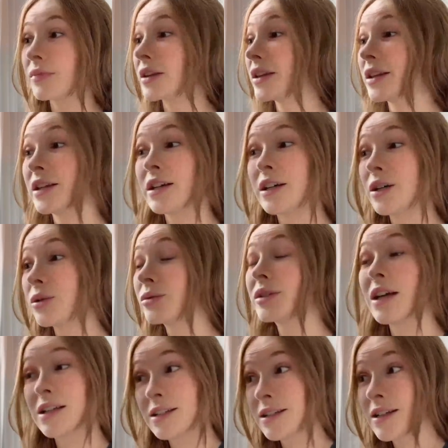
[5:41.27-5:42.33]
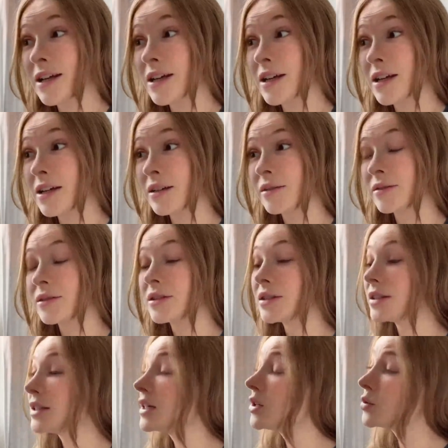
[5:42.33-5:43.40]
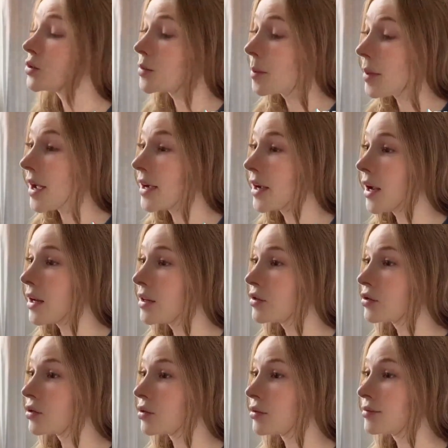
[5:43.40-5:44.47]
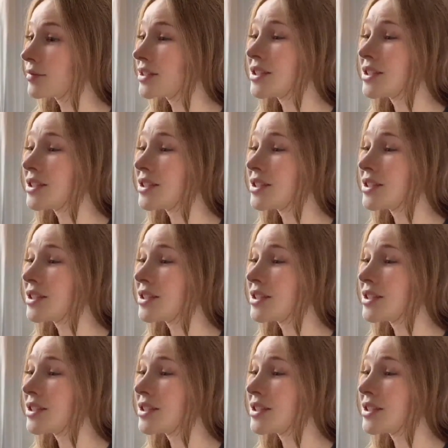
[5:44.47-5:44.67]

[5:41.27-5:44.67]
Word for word: Não, desce daí. Não, não pega isso.